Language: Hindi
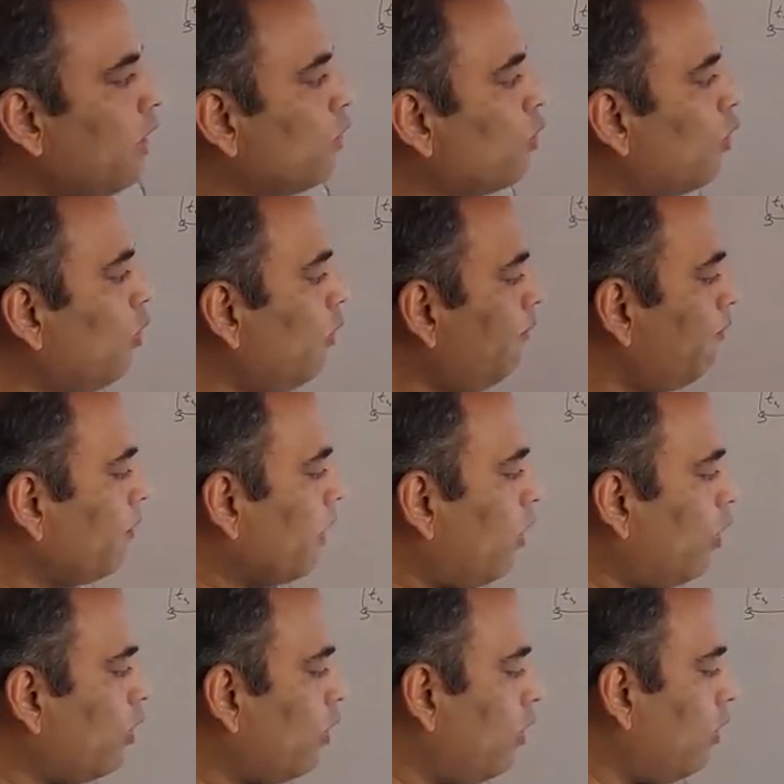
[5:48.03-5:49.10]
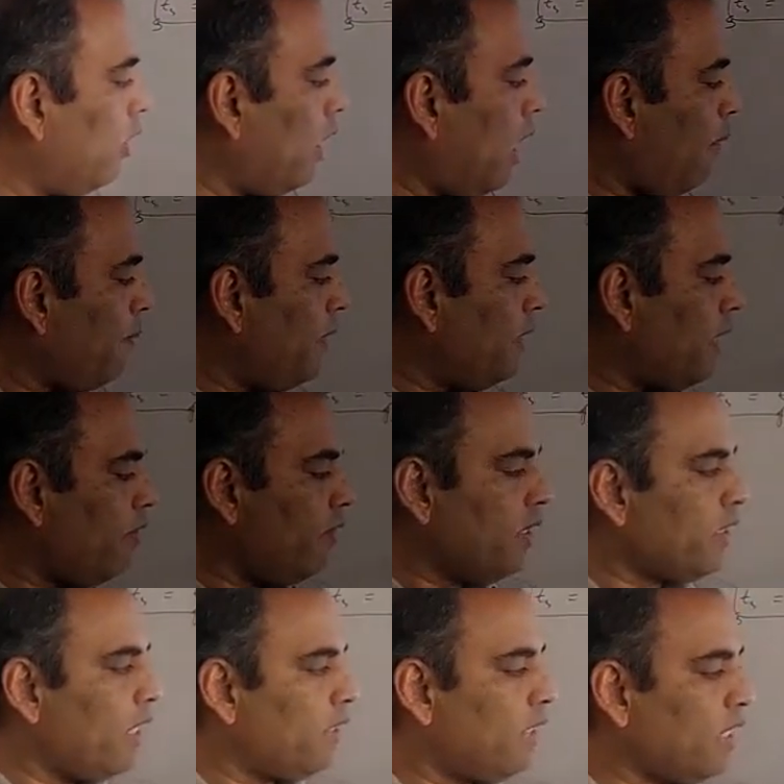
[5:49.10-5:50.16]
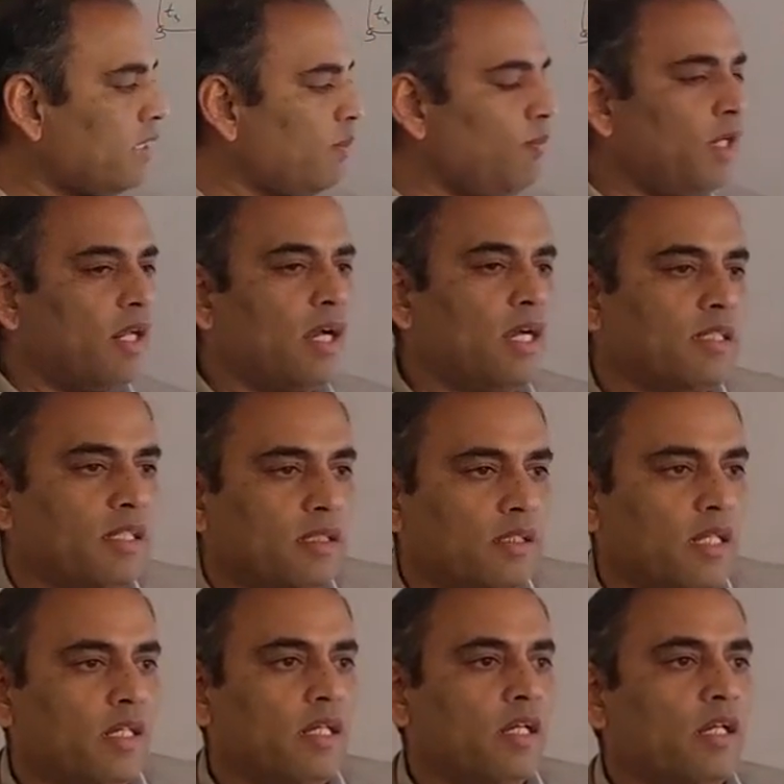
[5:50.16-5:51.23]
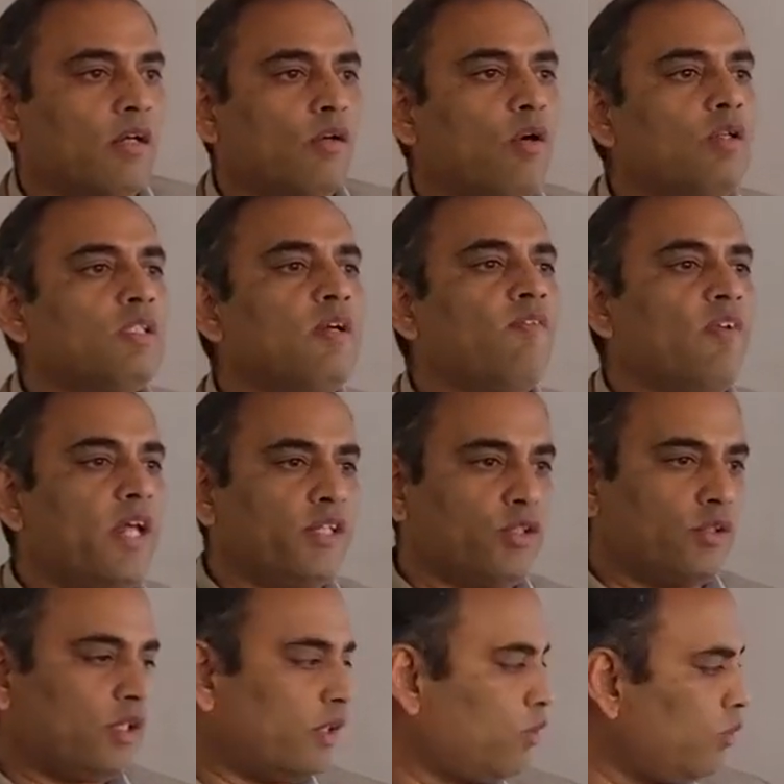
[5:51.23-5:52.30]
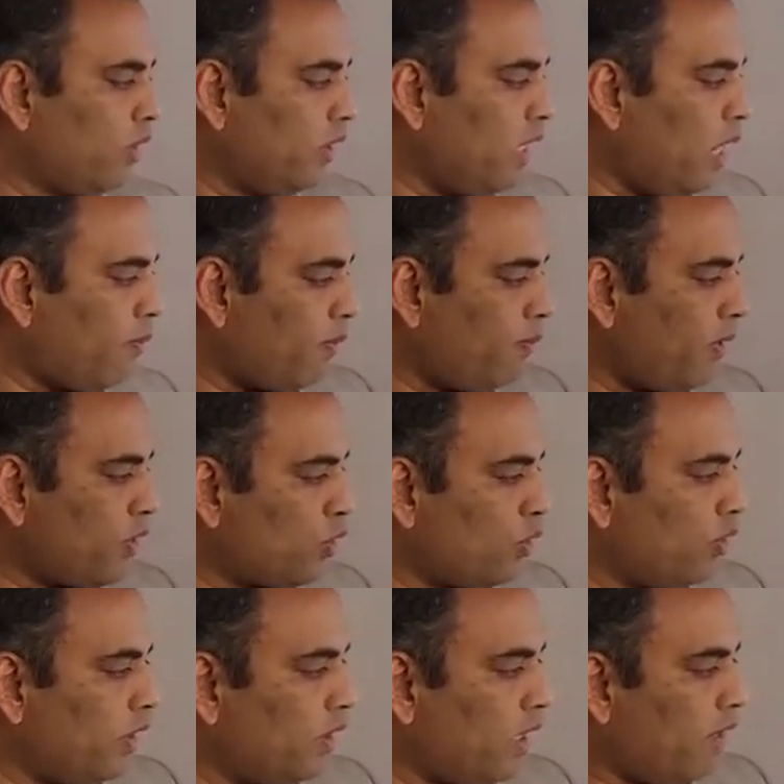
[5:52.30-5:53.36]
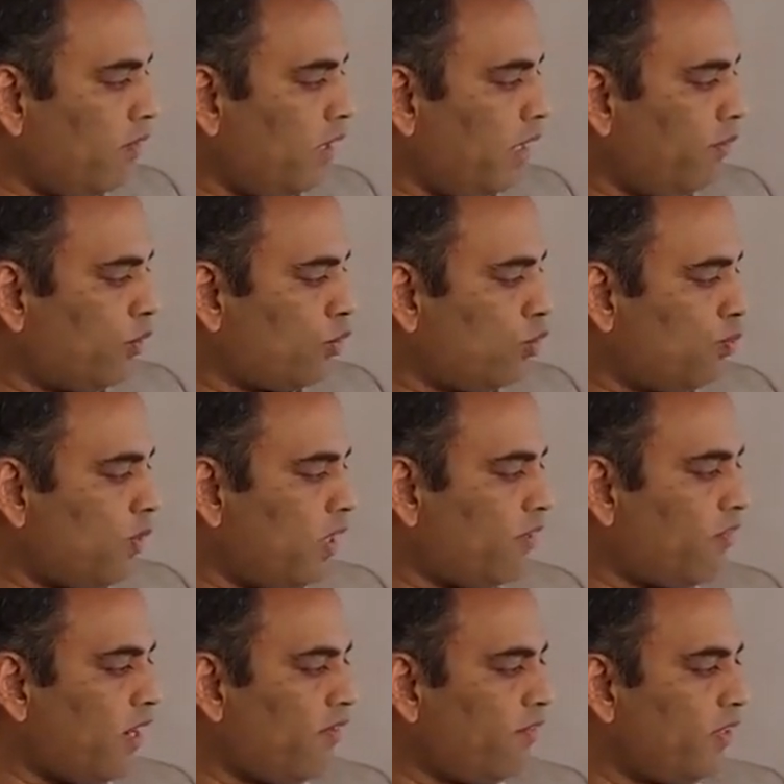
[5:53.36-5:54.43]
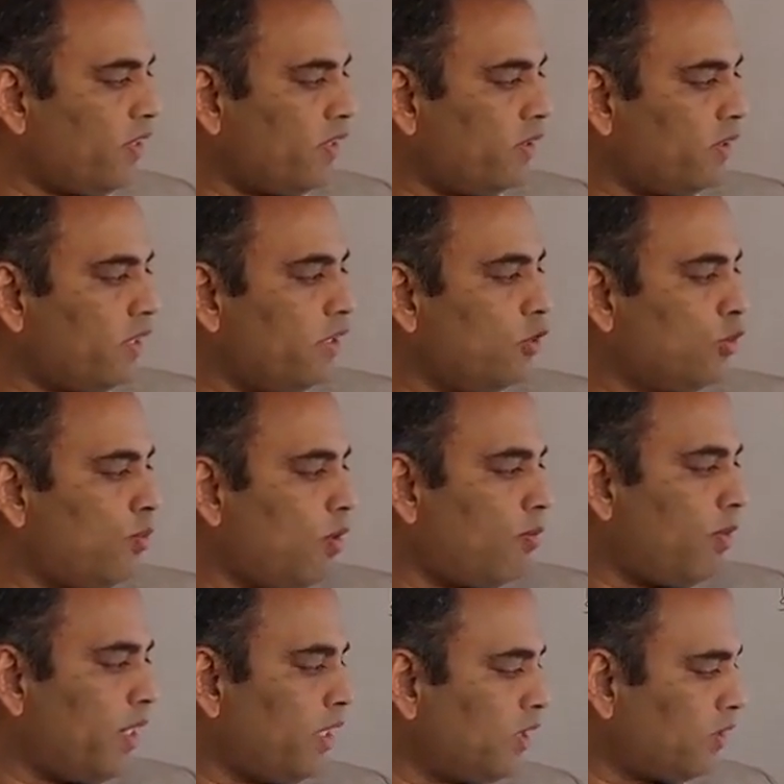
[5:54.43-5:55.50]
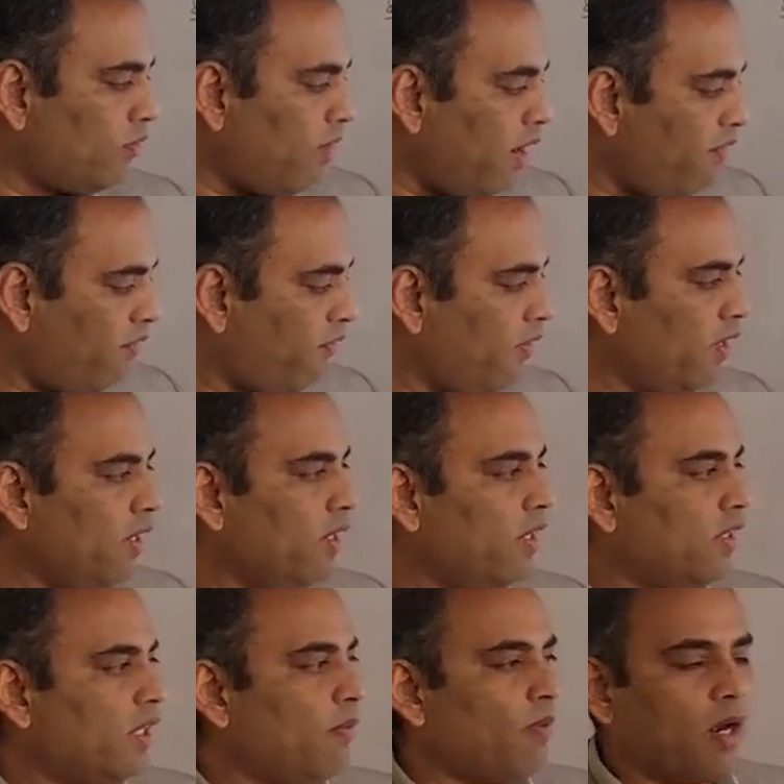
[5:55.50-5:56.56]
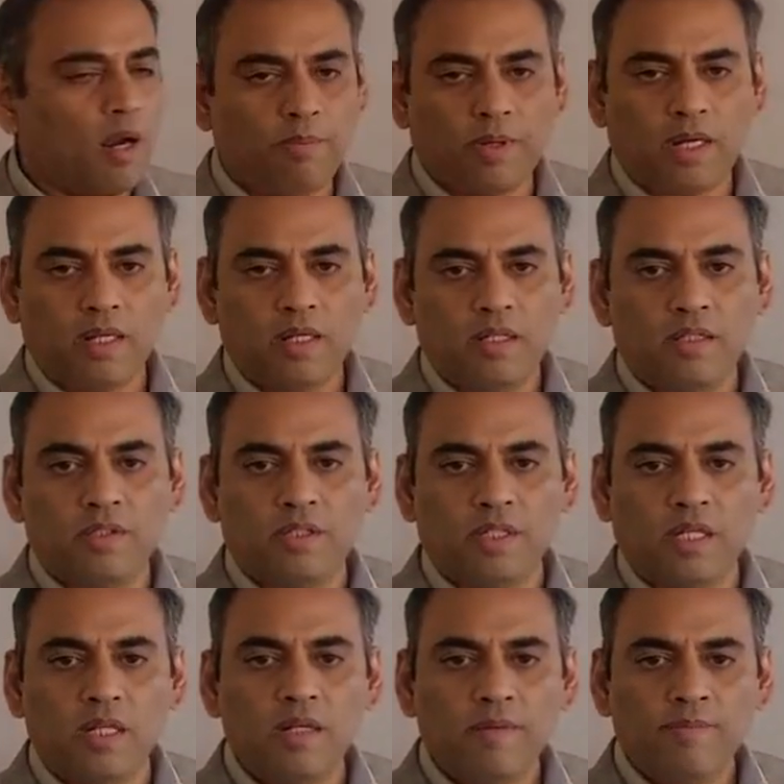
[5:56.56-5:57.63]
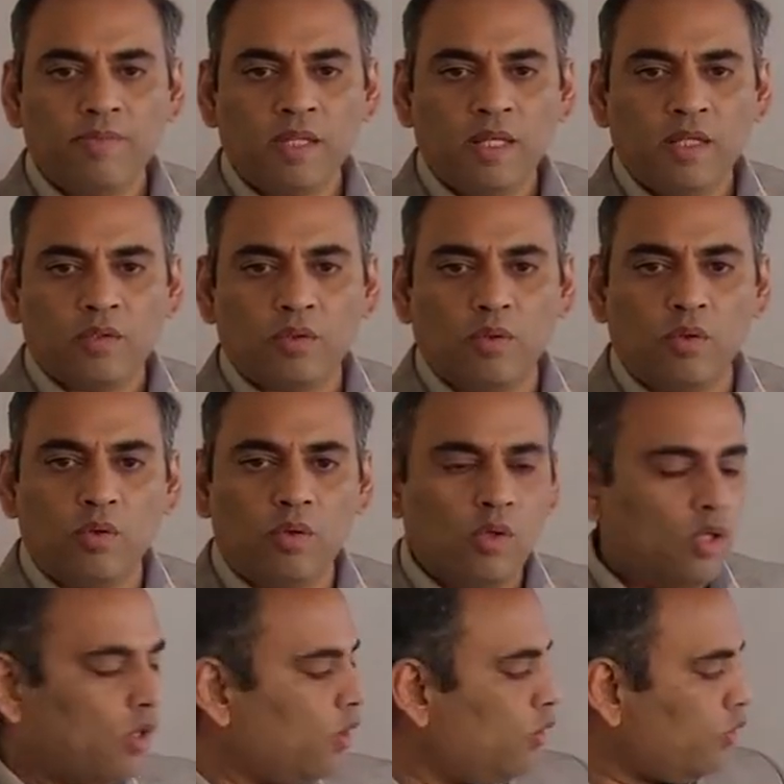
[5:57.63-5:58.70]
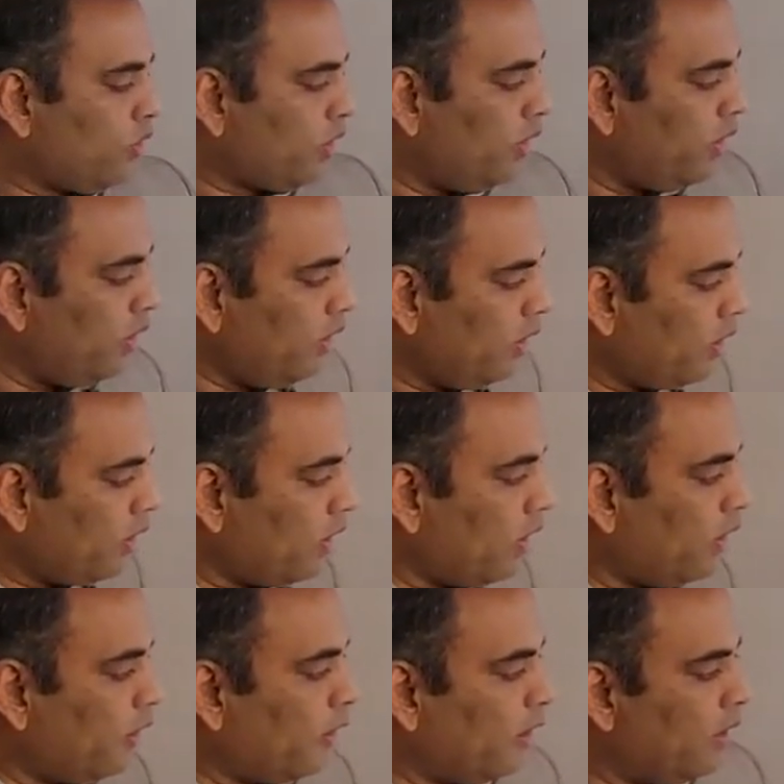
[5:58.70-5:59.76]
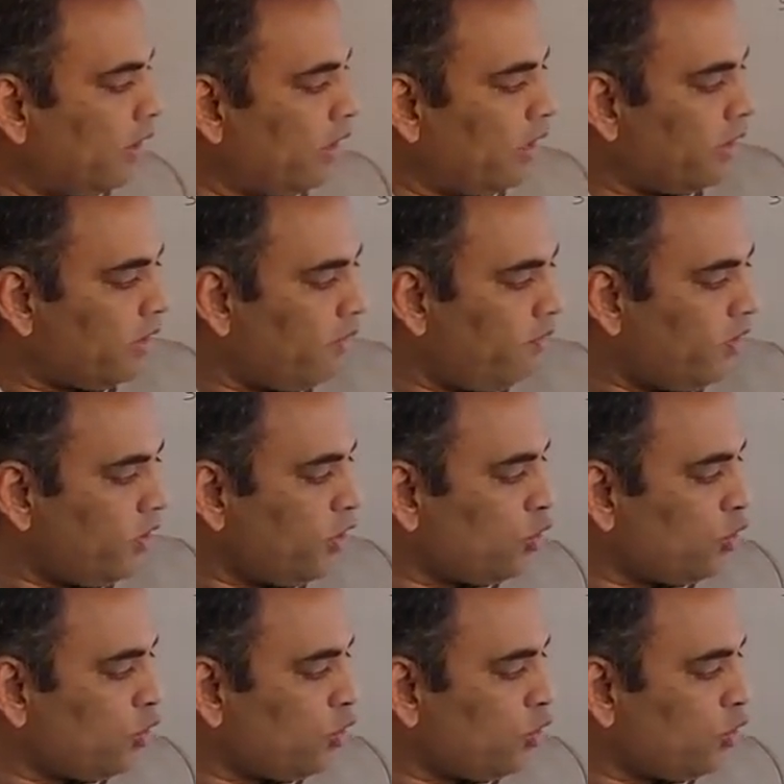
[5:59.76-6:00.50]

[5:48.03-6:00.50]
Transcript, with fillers: तो और आप इंटरवल से अंदाज़ा भी लगा सकते हैं कि कौन सा फ्लैश हो सकता क्योंकि ये आपके पास जो इंटरवल है वो टू पॉइंट फाइव एट टेन स्क्वायर माइनस फाइव के बराबर है ठीक है ना तो उसकी रिलेटिविटी